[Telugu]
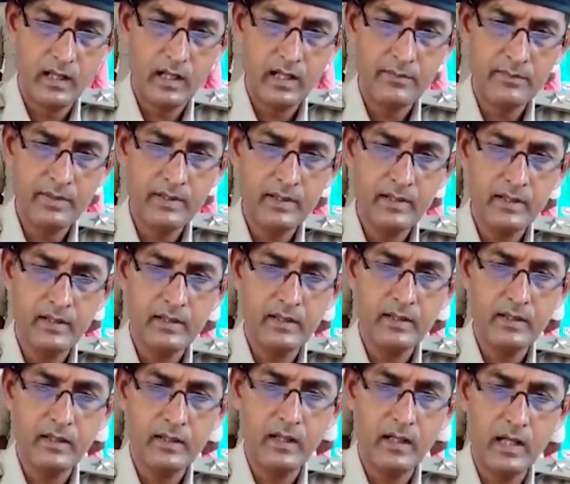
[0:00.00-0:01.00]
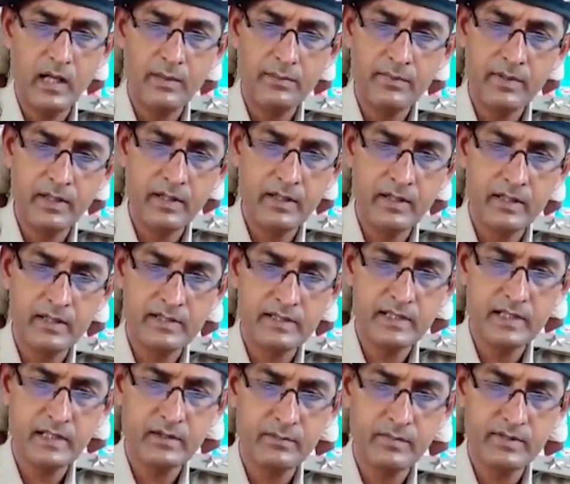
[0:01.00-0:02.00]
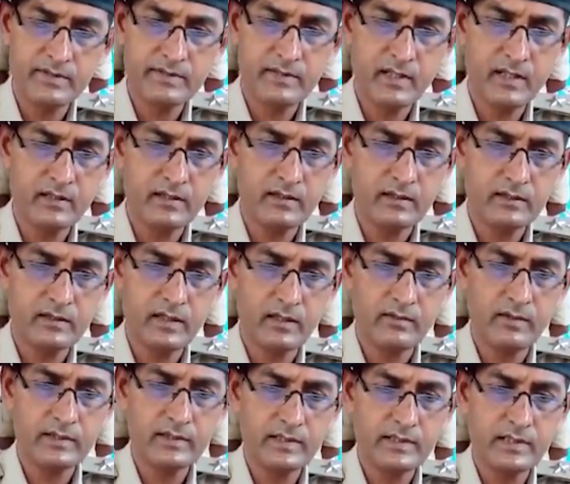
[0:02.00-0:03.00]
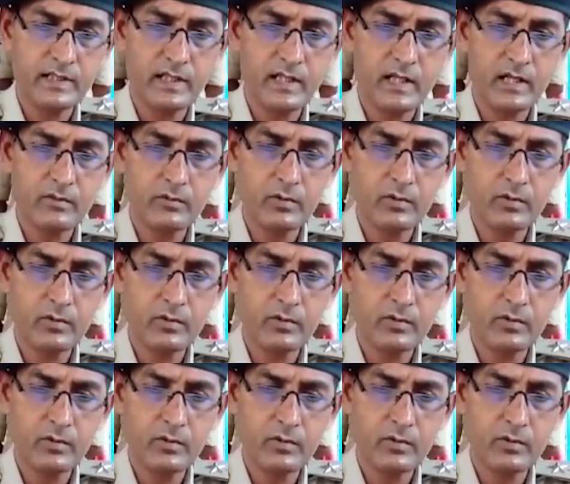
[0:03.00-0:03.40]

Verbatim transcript: ఆమె ఆమె అన్న షేక్ మస్తాన్ తర్వాత చెల్లా